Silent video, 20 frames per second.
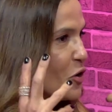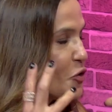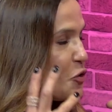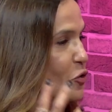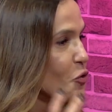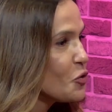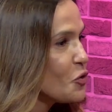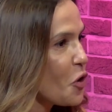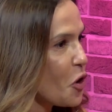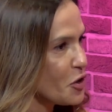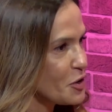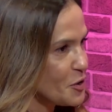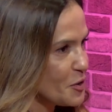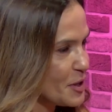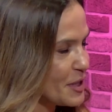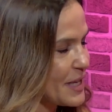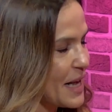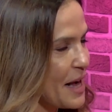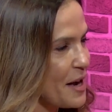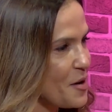no nosso
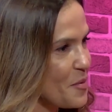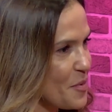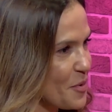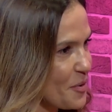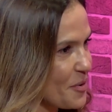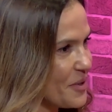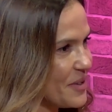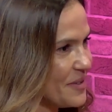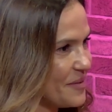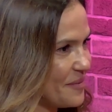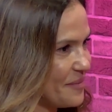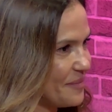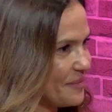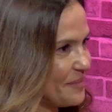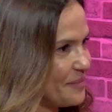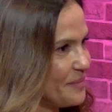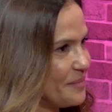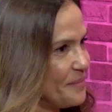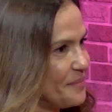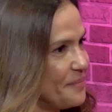cérebro.
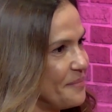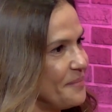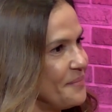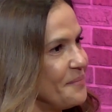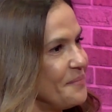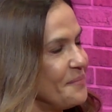Sensacional.